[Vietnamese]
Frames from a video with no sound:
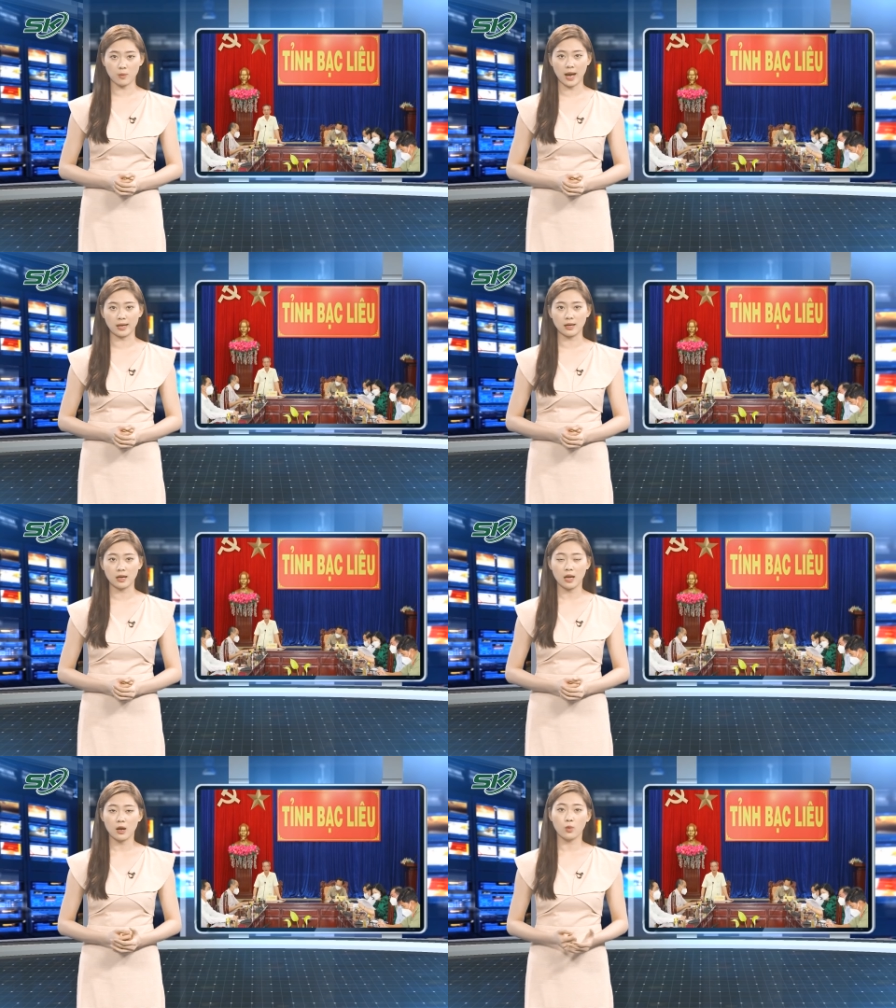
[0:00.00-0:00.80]
Đông Hải.
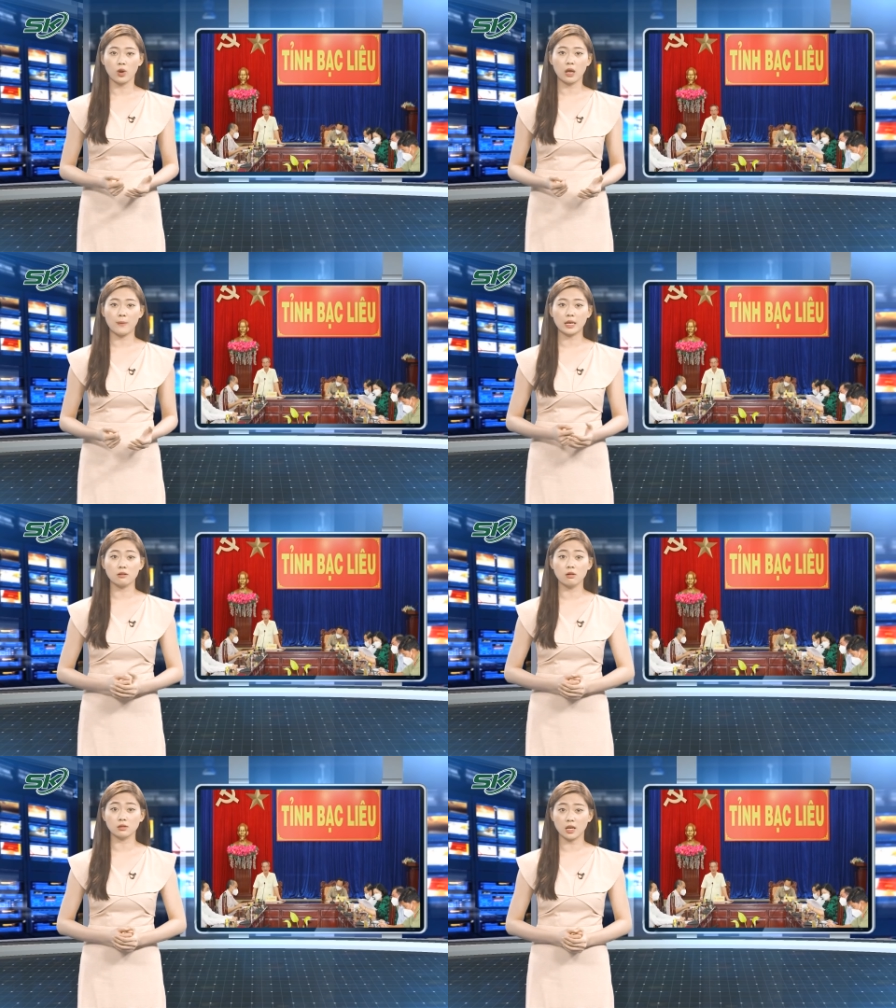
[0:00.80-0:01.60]
Nguồn lây
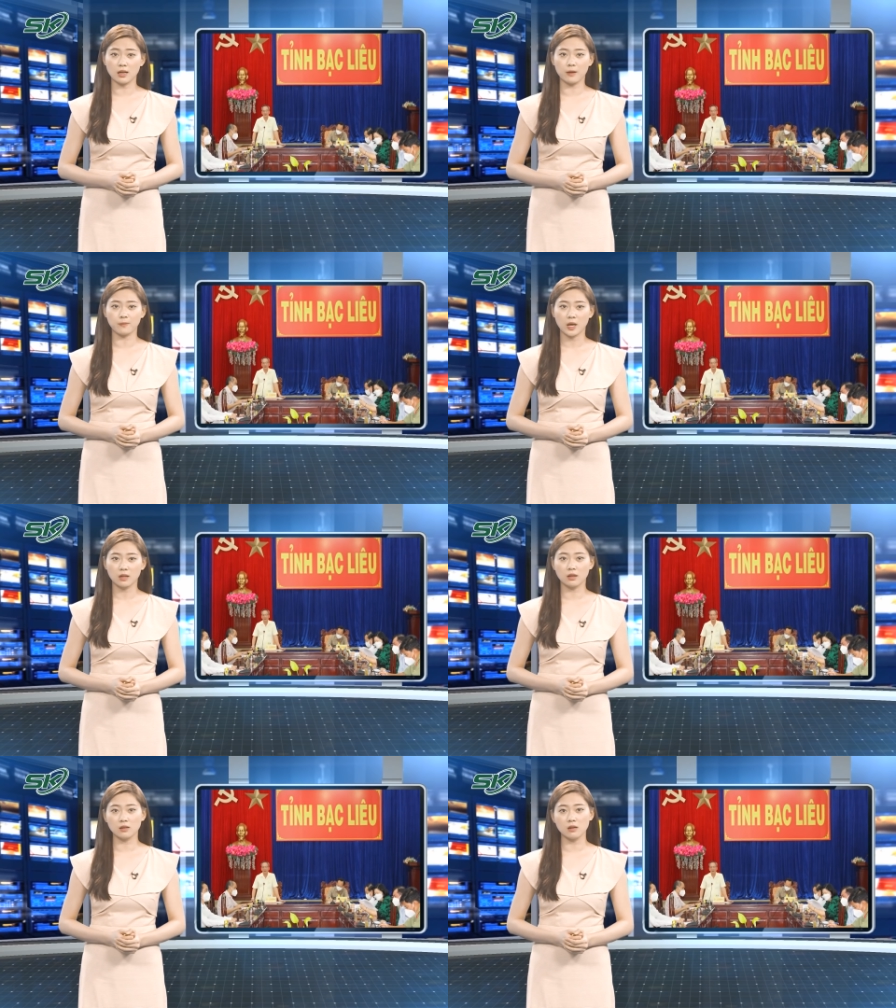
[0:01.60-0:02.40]
bệnh được nhận định
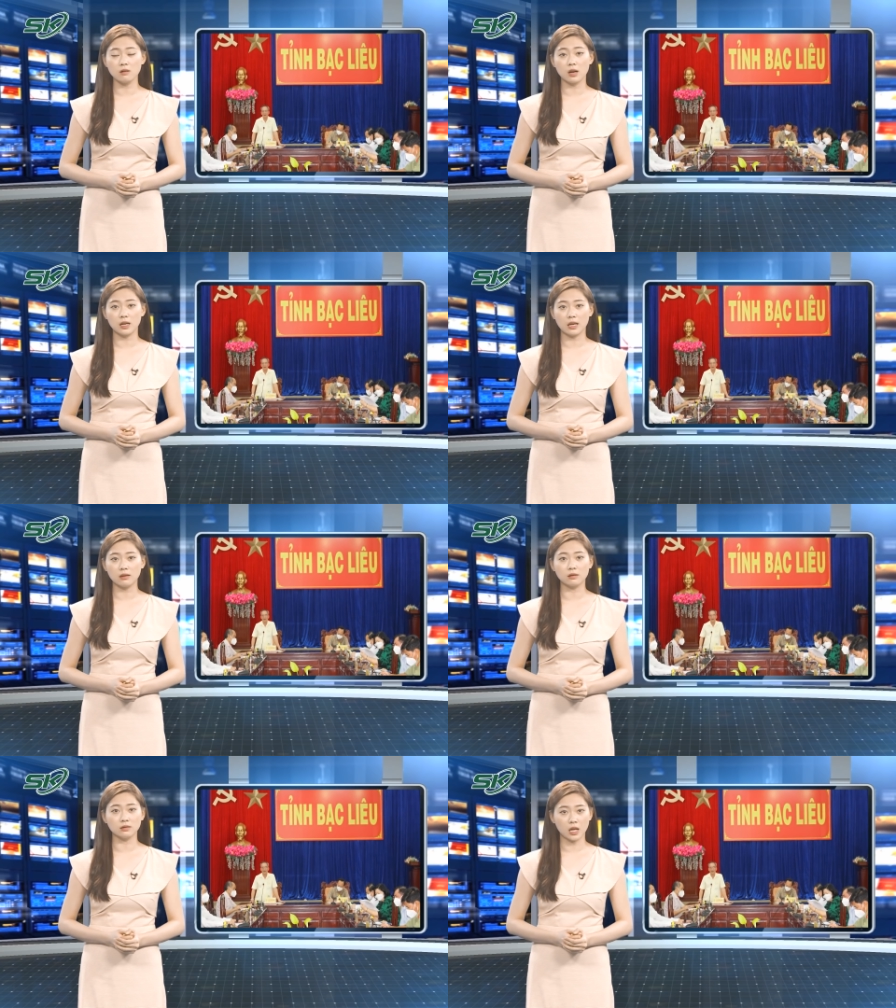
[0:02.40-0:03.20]
từ những người đến
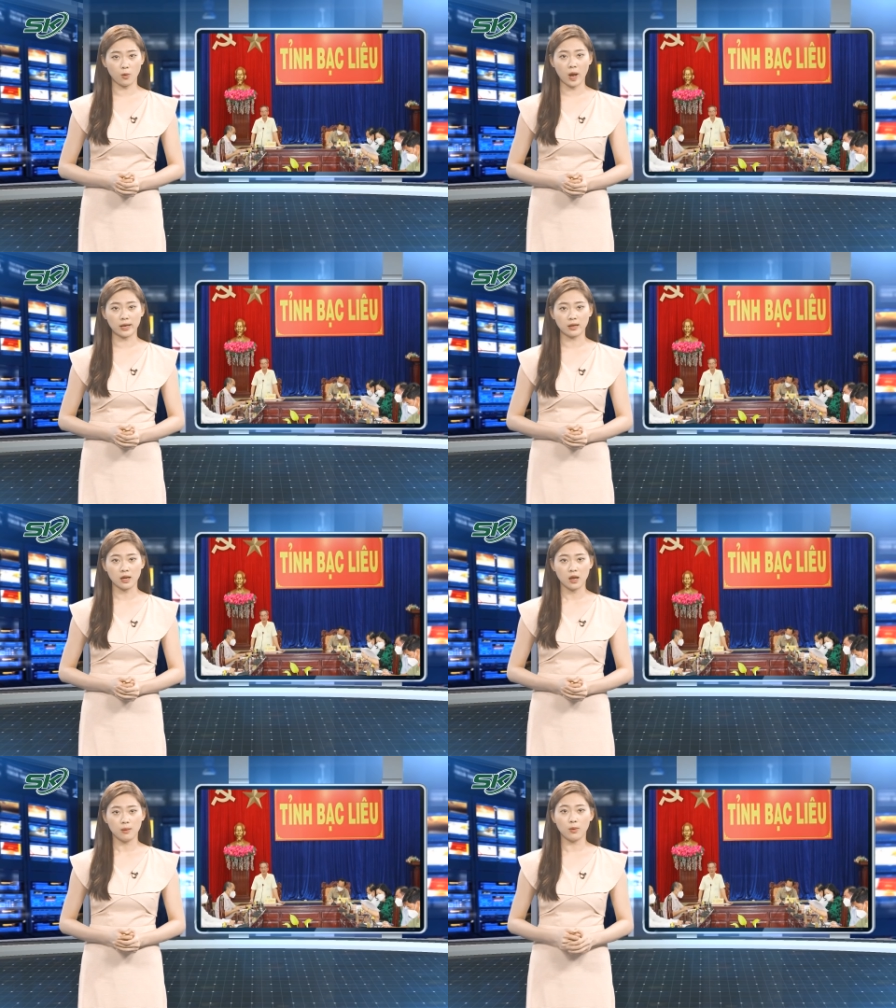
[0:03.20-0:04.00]
từ tỉnh ngoài.
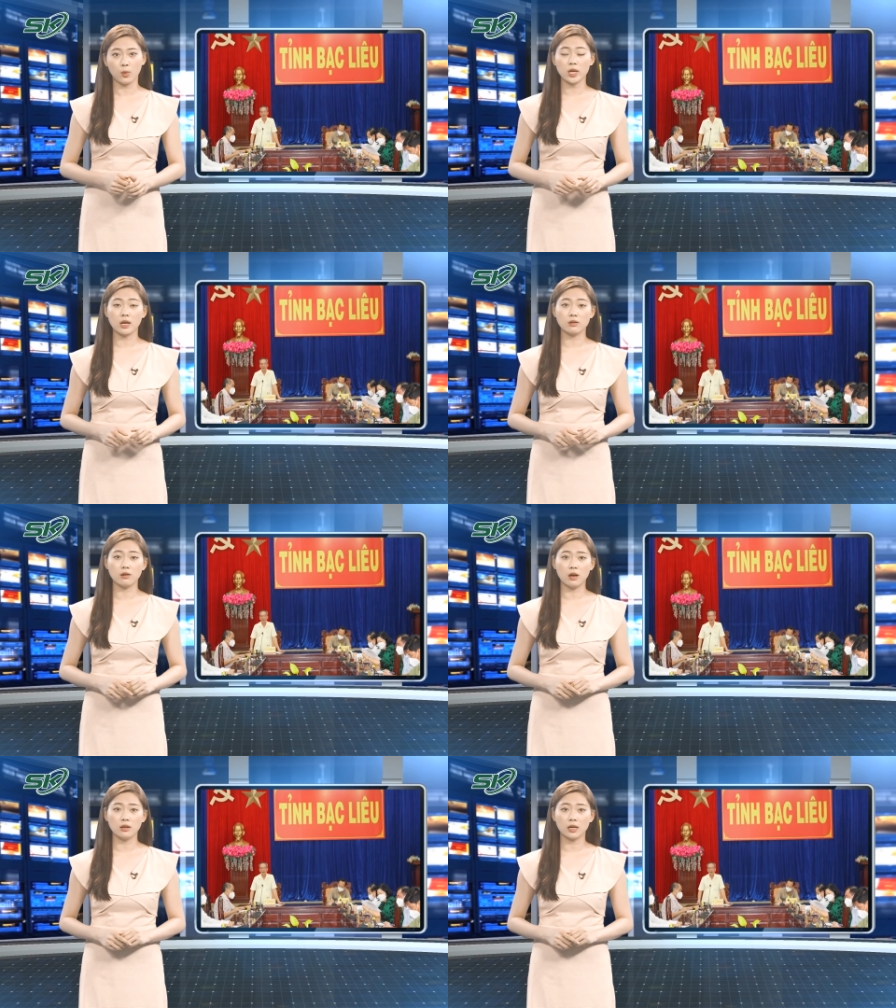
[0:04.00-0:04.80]
Một nguyên nhân
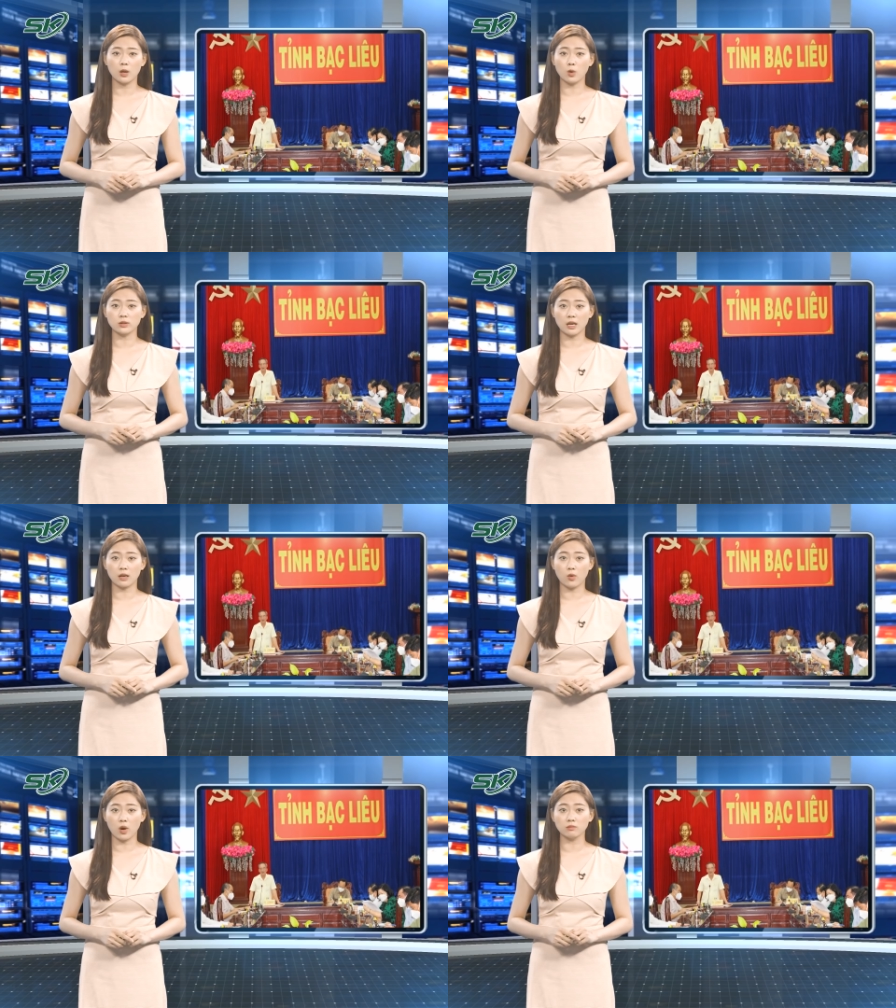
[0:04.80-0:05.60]
nữa khiến ổ
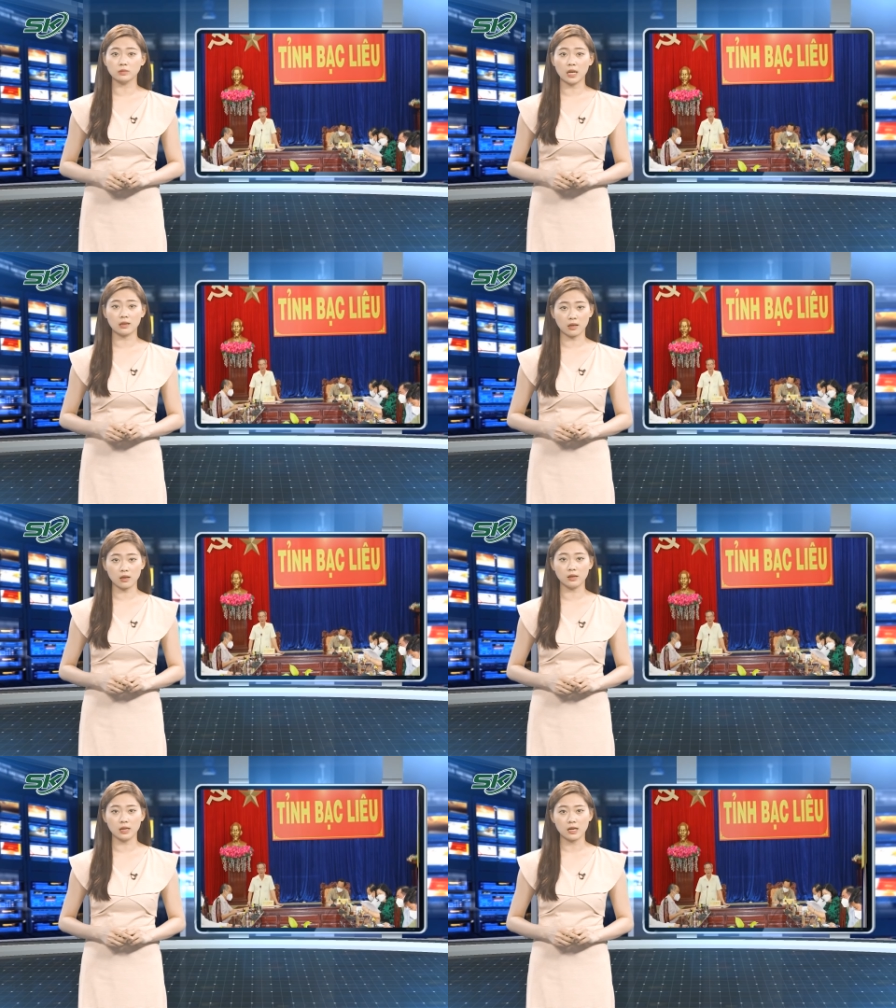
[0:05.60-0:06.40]
dịch của công ty Tấn
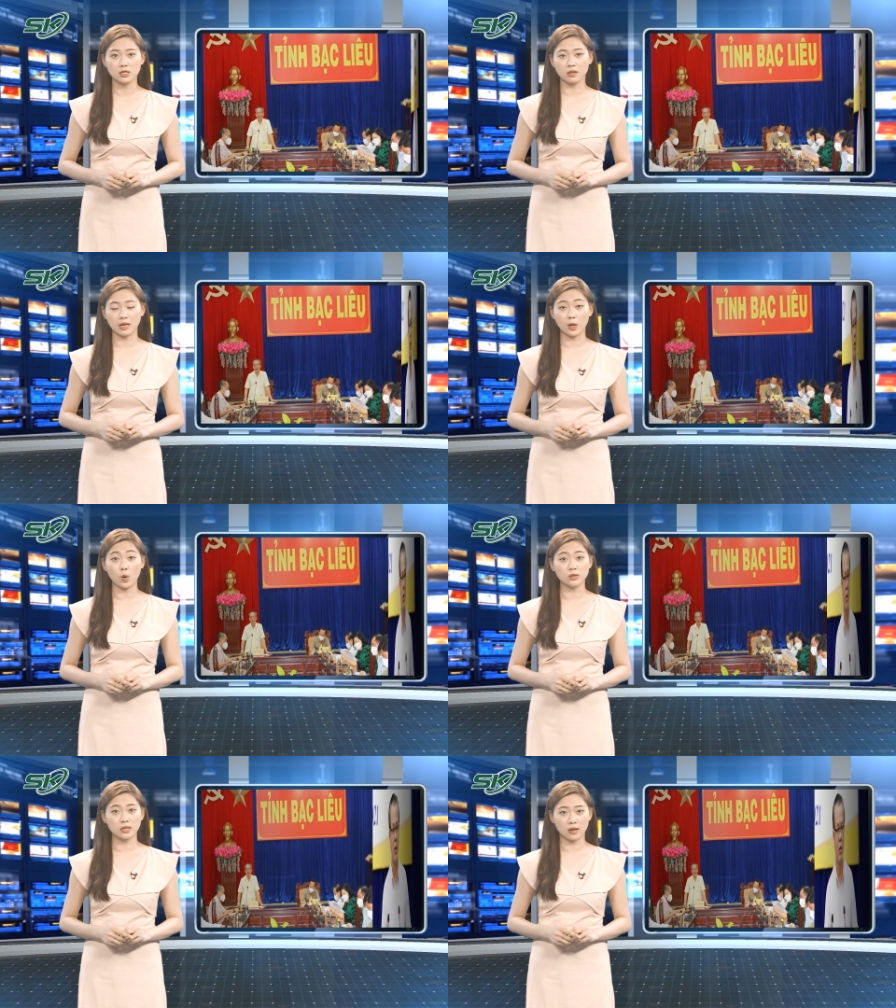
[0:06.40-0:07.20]
Khởi trở thành
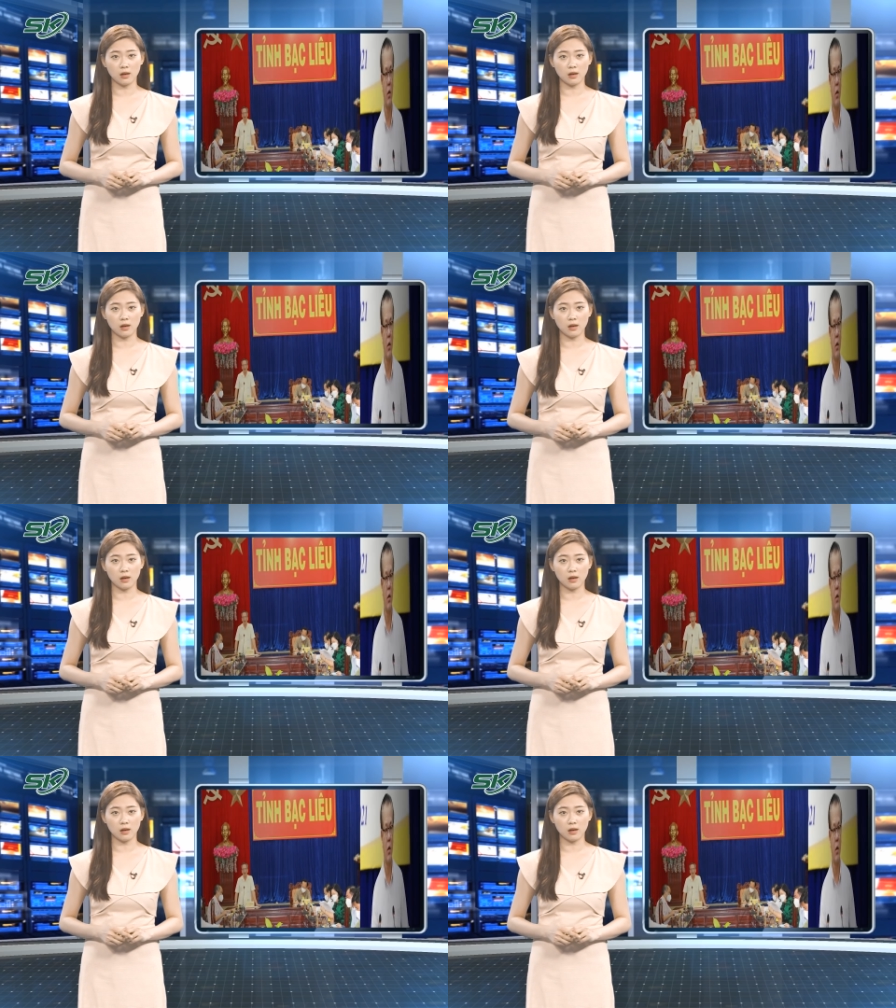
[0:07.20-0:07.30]
ổ dịch